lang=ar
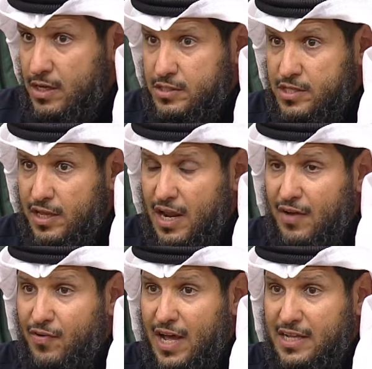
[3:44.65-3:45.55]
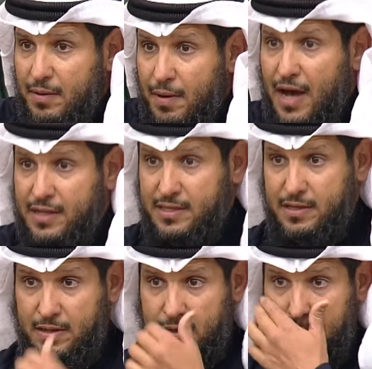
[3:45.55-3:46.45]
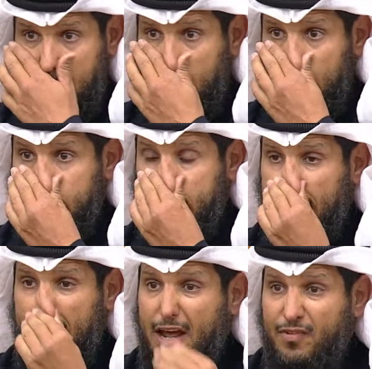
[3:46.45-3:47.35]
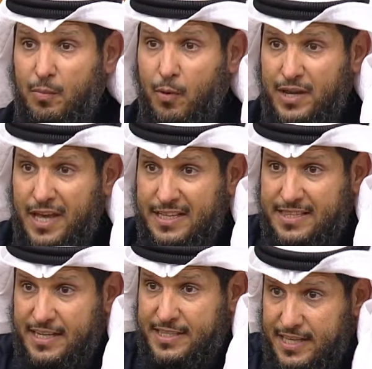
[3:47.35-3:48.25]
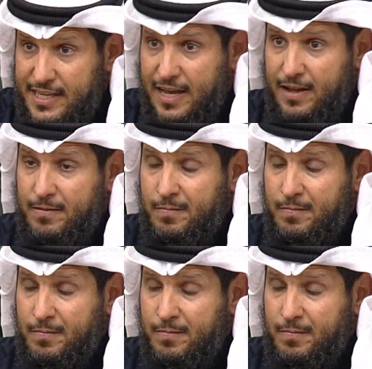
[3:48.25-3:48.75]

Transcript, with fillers: استقرار في الخدمات استقرار في البنية التحتية